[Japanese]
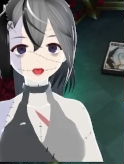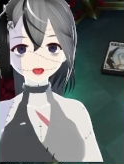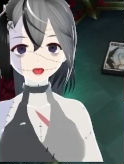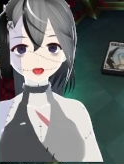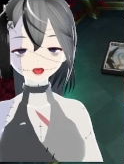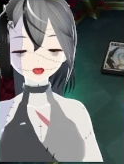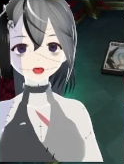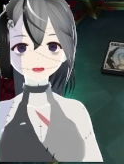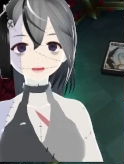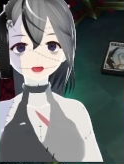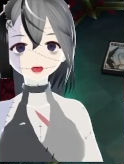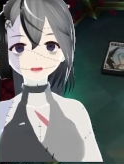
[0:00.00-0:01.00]
霊界との接
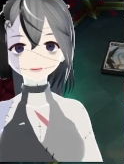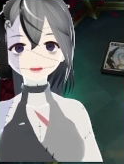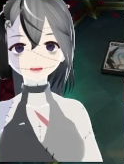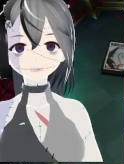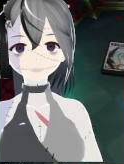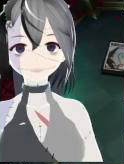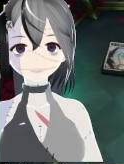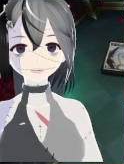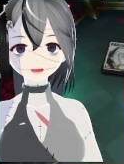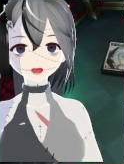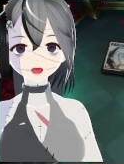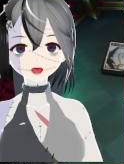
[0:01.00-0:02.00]
触にしておきます。
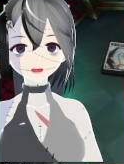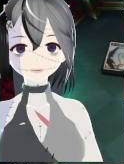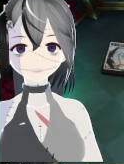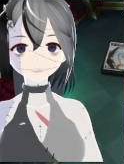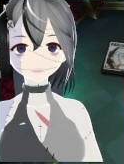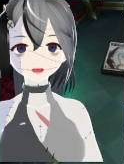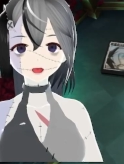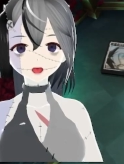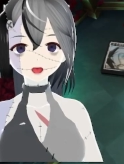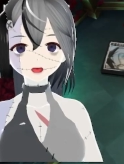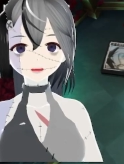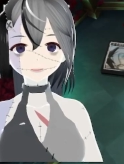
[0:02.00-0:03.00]
と思いましたが、
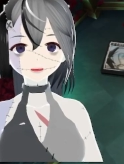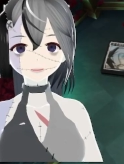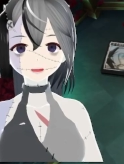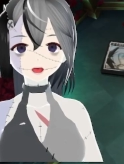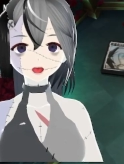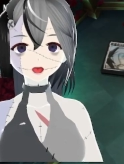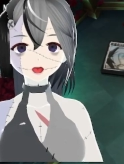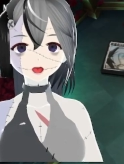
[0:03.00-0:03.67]
ラス5引きましたね。